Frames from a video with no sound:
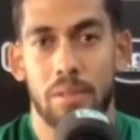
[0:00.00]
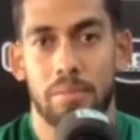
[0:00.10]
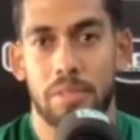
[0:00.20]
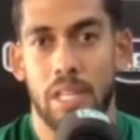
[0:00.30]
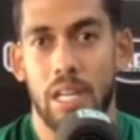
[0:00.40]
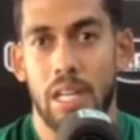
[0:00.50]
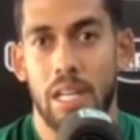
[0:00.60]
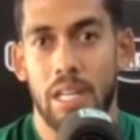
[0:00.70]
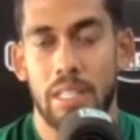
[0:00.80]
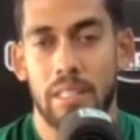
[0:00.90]

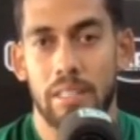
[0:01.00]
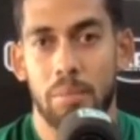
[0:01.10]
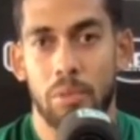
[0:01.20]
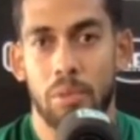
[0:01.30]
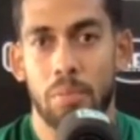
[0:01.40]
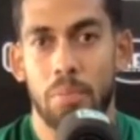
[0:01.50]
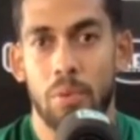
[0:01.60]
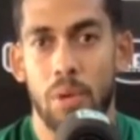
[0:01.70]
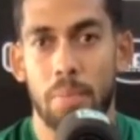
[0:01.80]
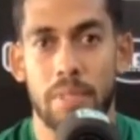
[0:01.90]
Ya el temor un
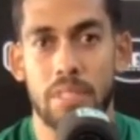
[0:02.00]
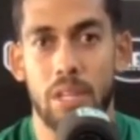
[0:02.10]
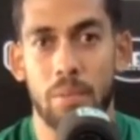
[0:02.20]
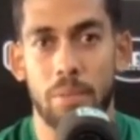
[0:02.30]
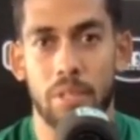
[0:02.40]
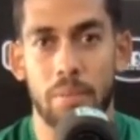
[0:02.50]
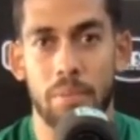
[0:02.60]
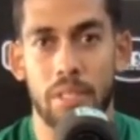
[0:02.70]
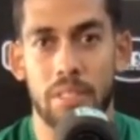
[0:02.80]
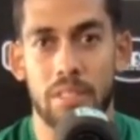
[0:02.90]
poco ha pasado porque
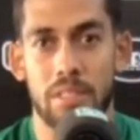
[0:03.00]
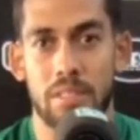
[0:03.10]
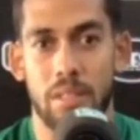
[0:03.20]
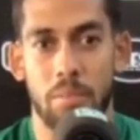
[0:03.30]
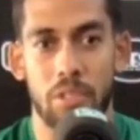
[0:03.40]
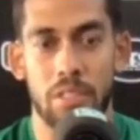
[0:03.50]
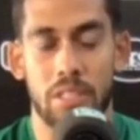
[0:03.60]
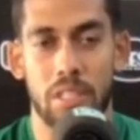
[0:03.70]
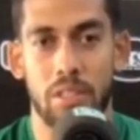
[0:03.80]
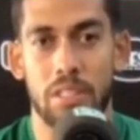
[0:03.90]
pues hemos
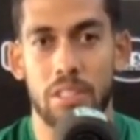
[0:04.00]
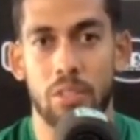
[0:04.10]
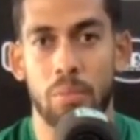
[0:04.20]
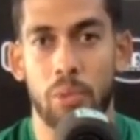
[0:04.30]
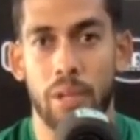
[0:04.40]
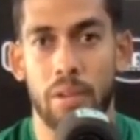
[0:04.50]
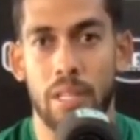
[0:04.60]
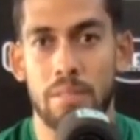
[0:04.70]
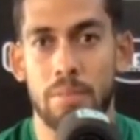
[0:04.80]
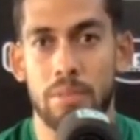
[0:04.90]
seguido haciendo
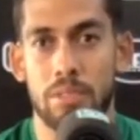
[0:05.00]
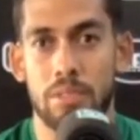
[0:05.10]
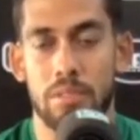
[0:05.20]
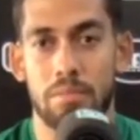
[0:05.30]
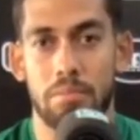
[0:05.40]
pruebas,